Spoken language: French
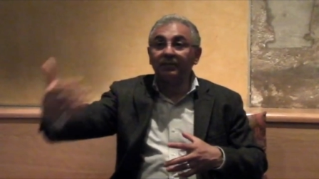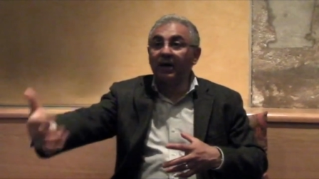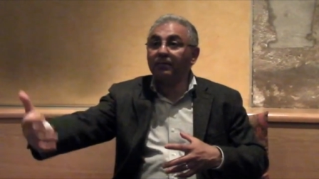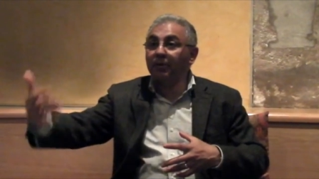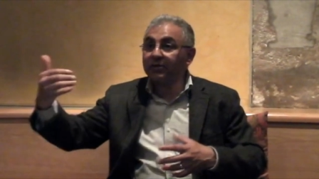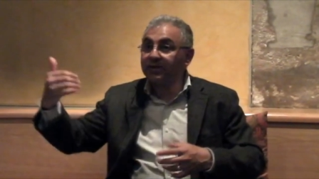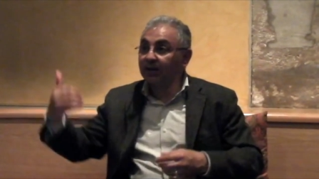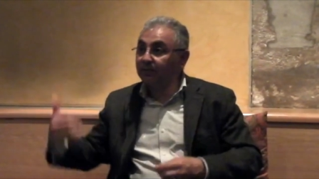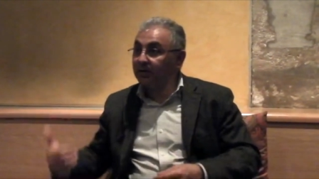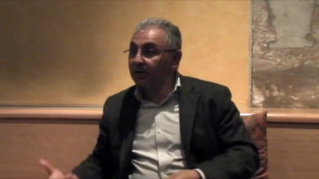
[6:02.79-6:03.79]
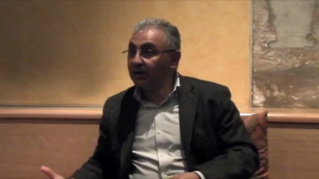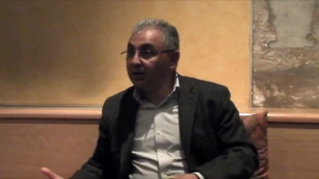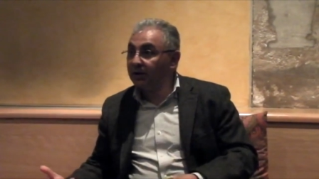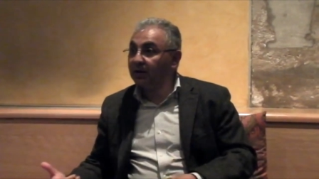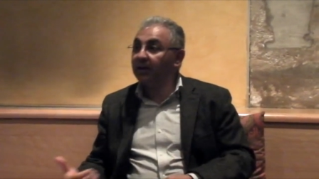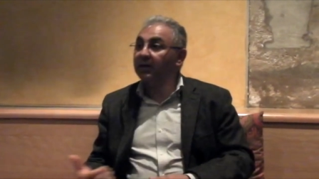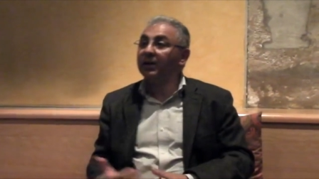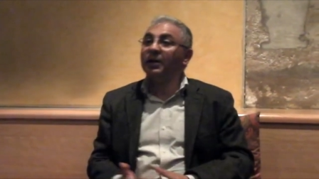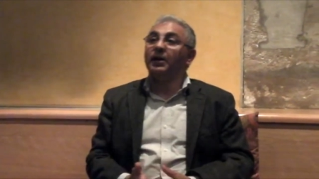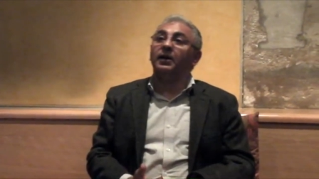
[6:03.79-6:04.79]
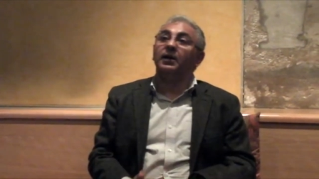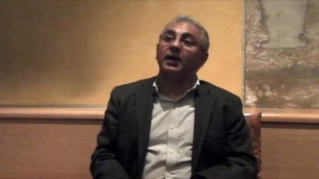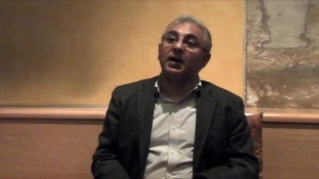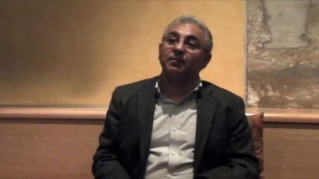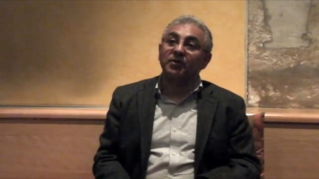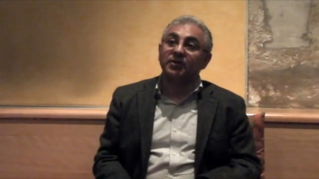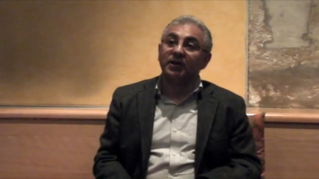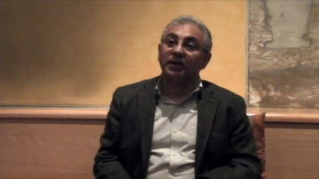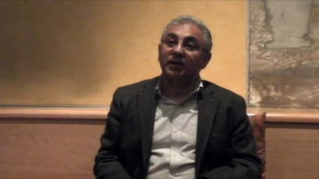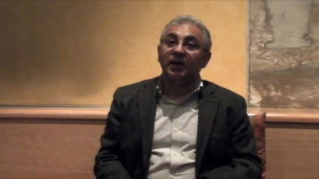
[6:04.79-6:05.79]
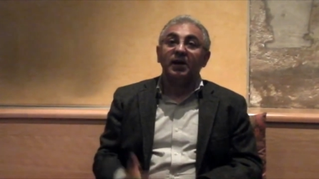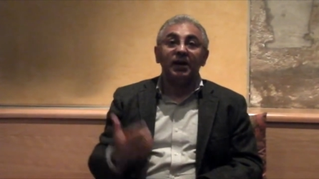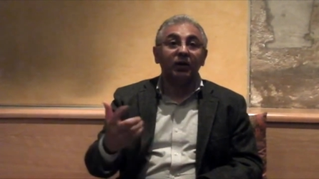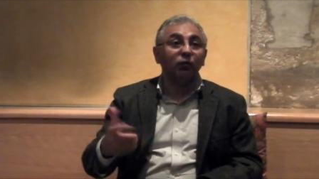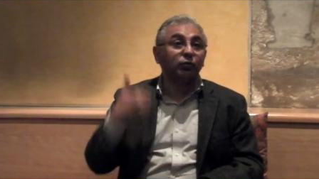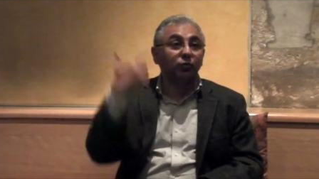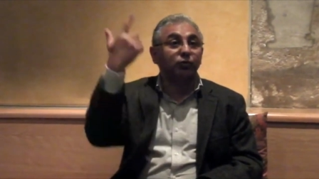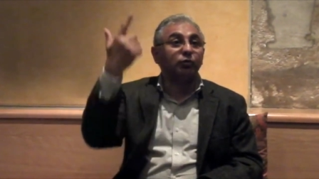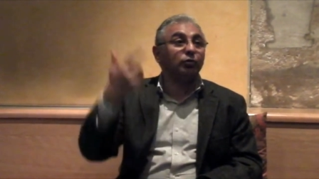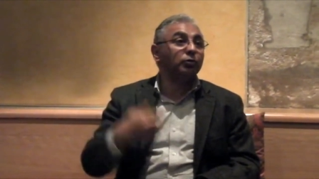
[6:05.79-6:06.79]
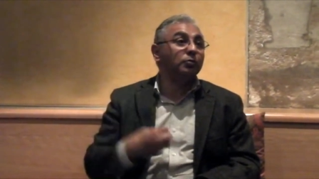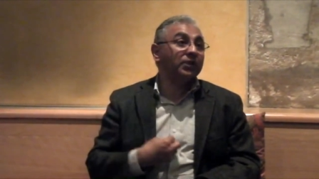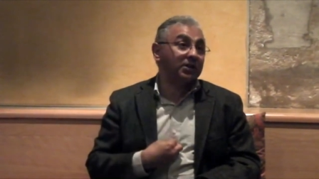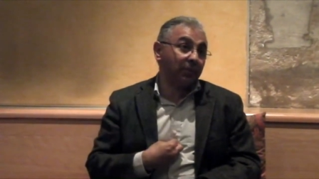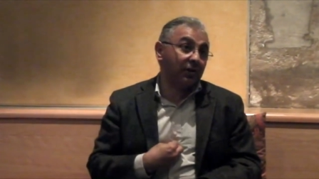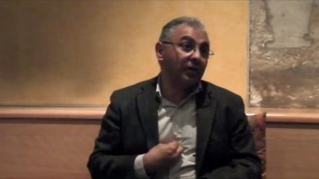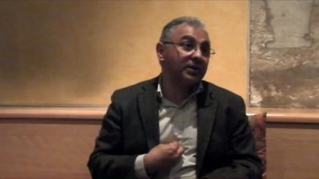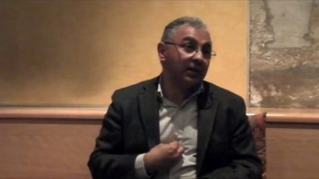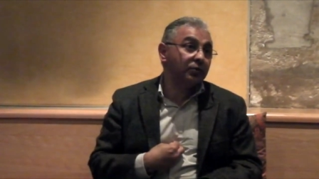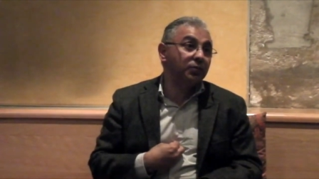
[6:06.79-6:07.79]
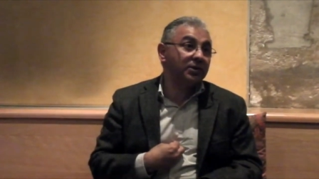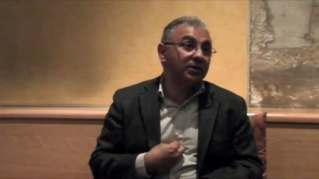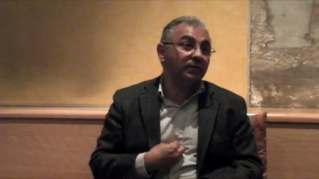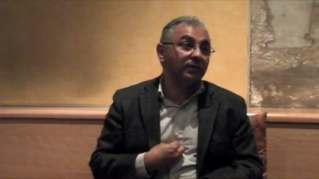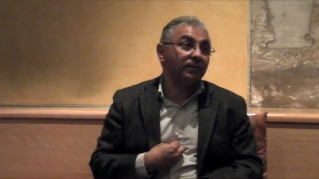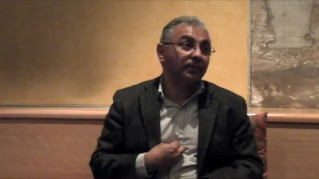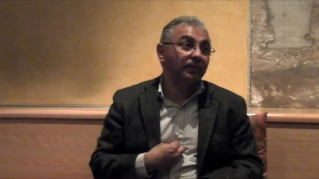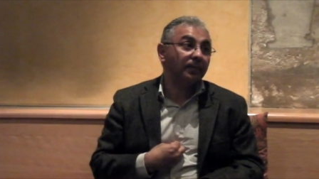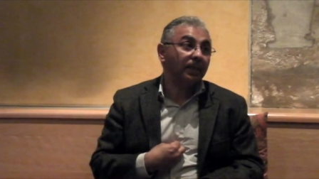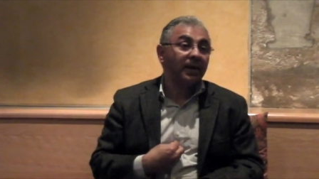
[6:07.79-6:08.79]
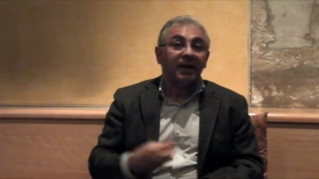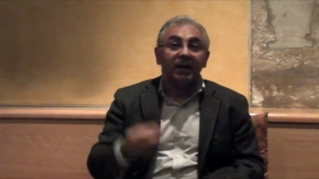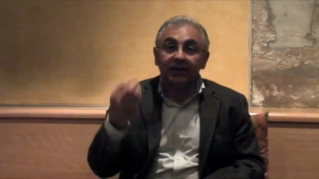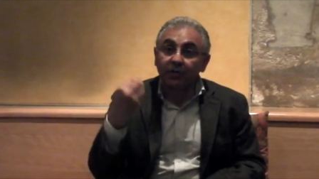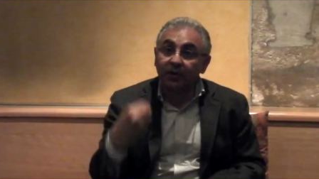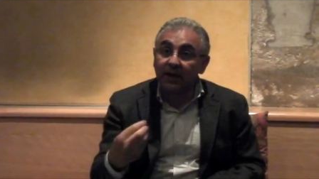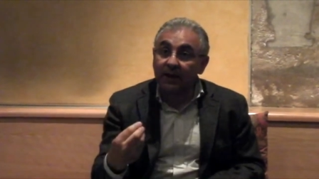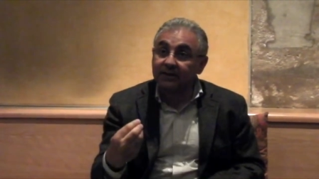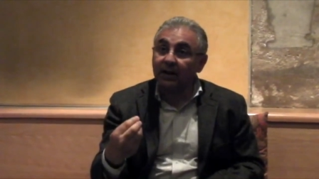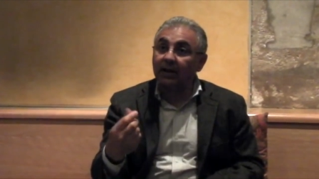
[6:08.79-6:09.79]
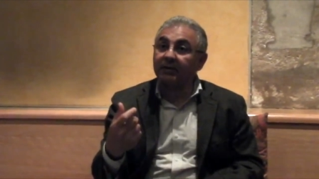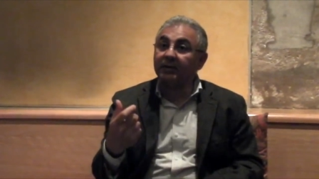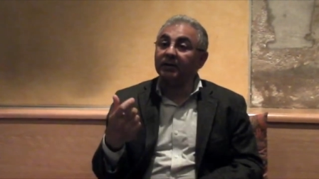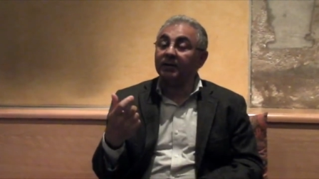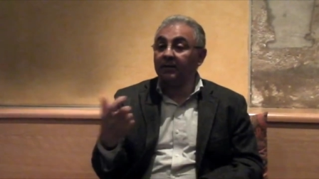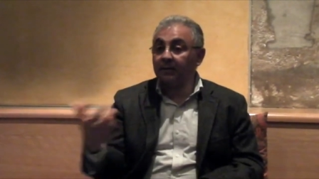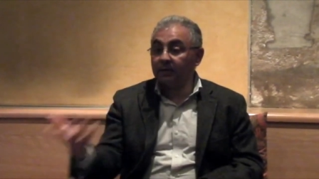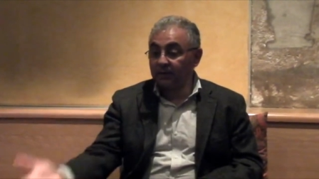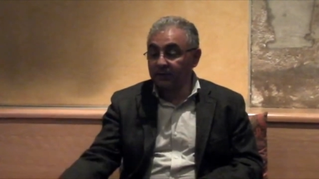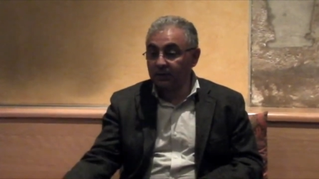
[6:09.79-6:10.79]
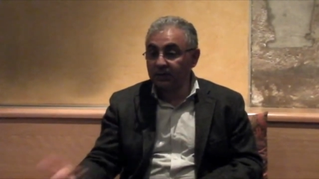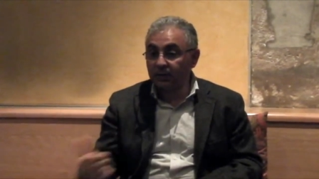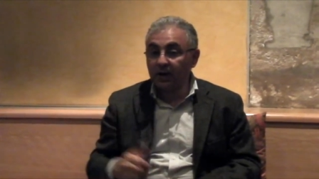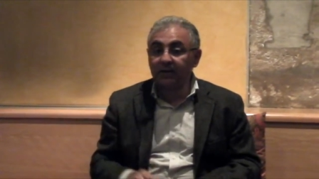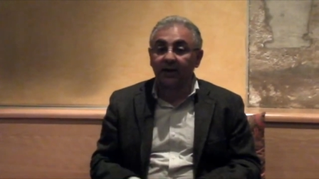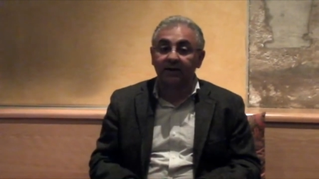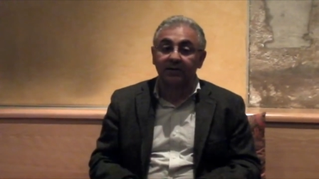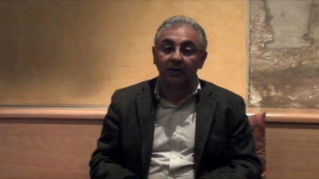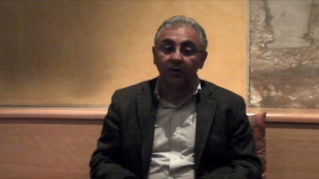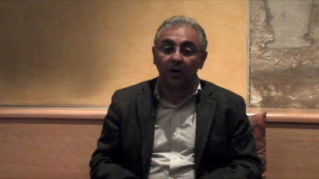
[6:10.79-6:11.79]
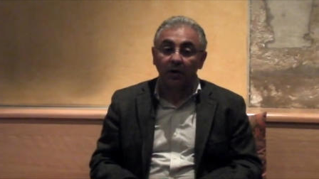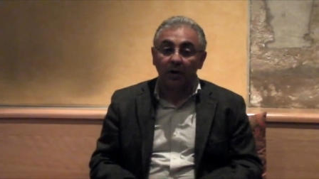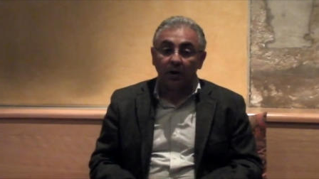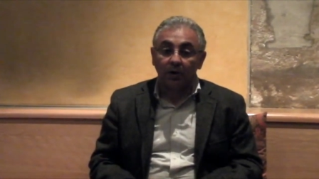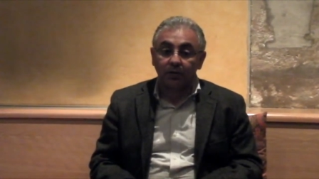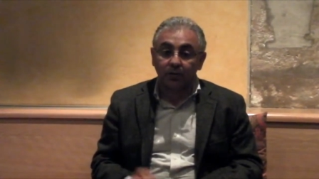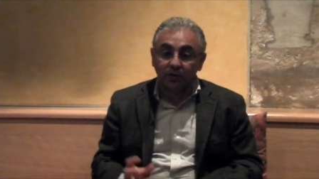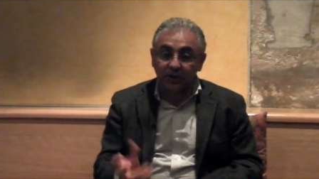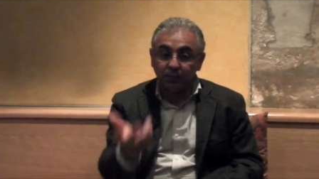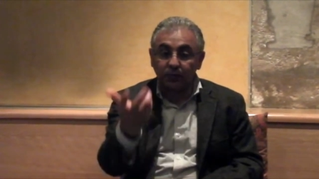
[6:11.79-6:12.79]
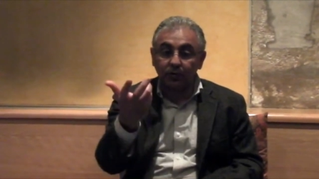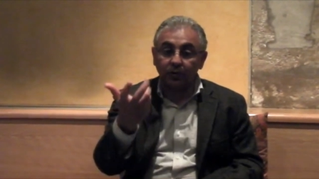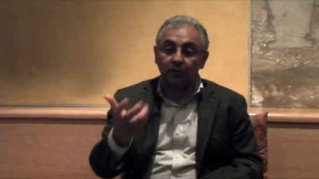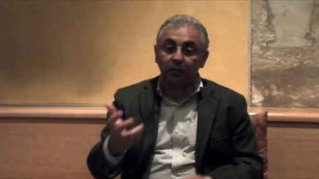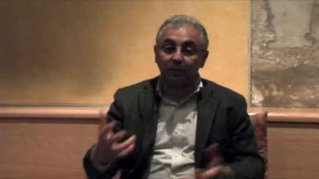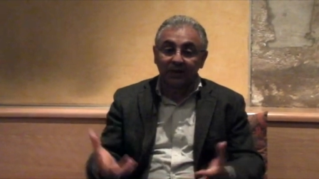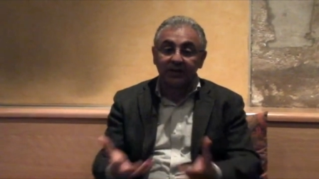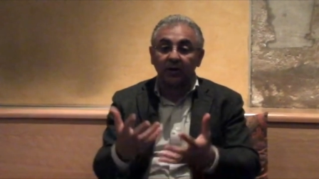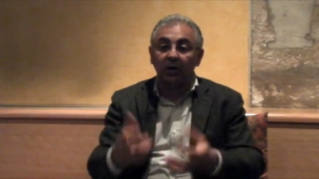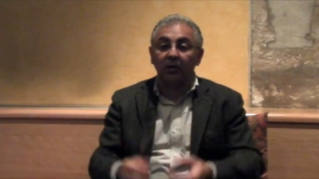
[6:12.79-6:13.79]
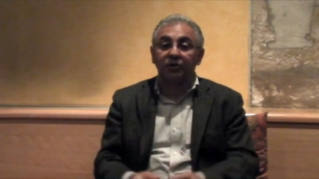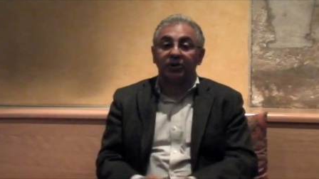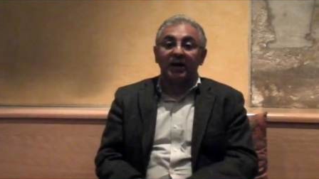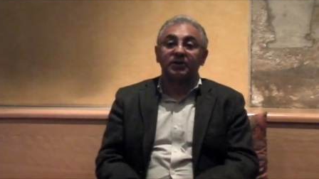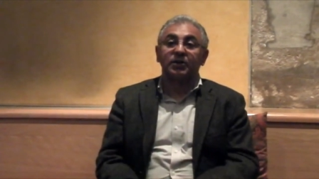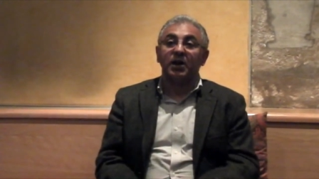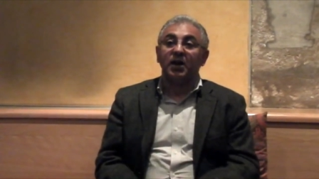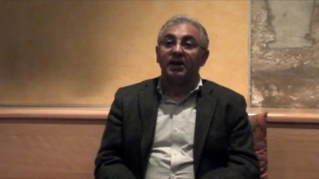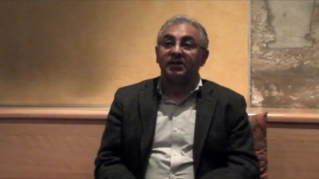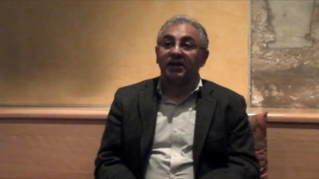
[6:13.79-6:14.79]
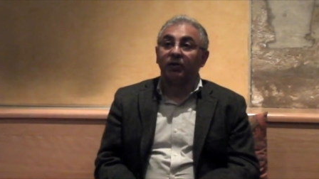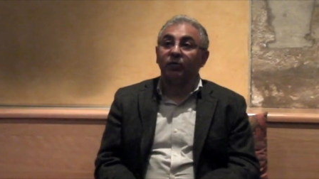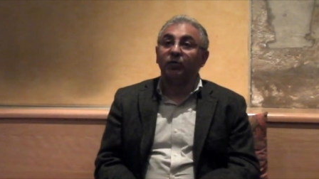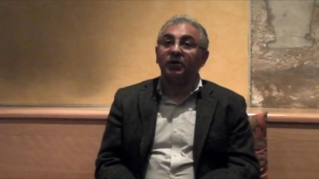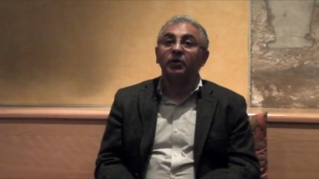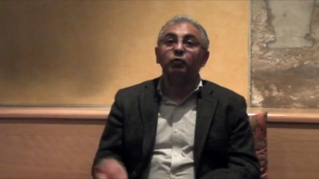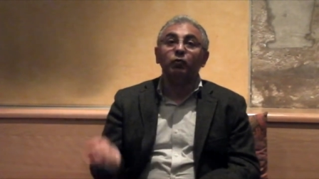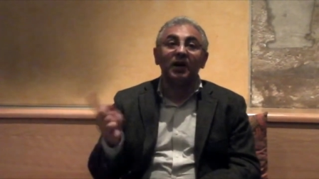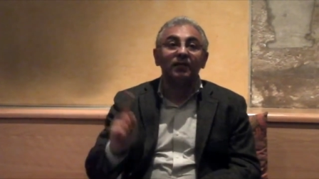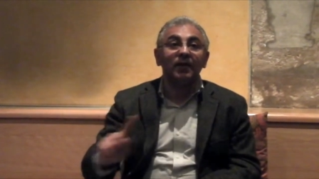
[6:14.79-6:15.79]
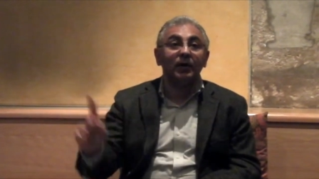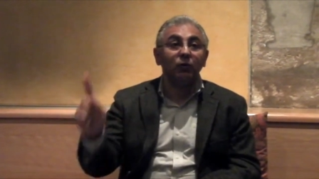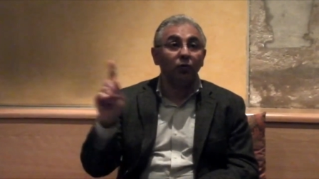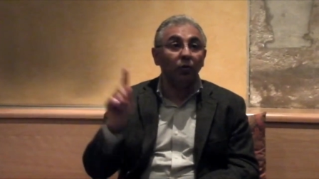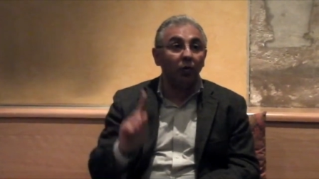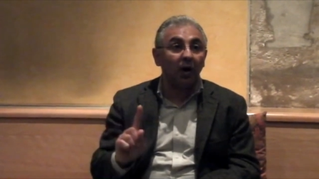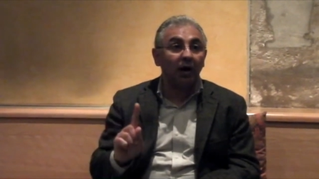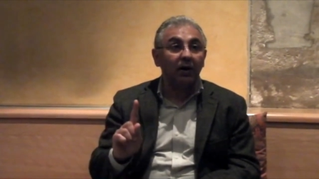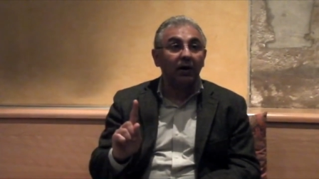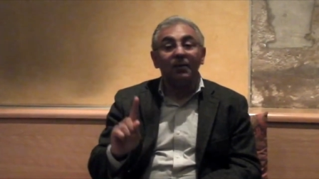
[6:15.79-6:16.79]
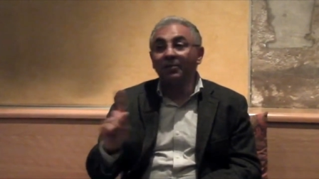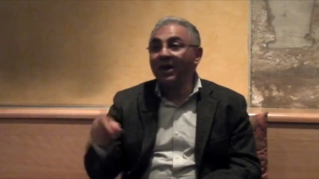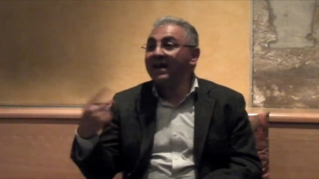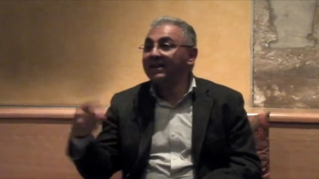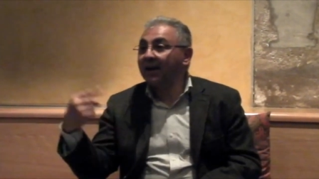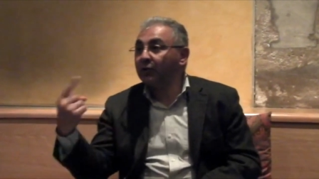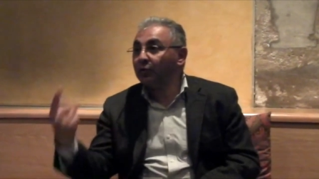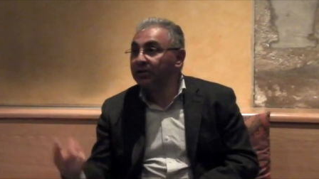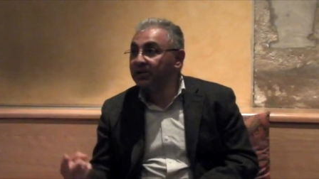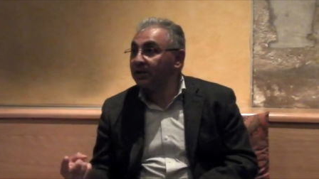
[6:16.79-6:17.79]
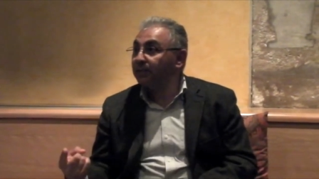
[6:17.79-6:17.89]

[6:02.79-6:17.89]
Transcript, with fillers: impensable et, impensée, et impensé. Et construction de mon expérience intuitive. Et ce qui est, euh, intéressant dans ce type de, prise en, charge, c'est qu'il nous révèle une loi, mais intériorisée.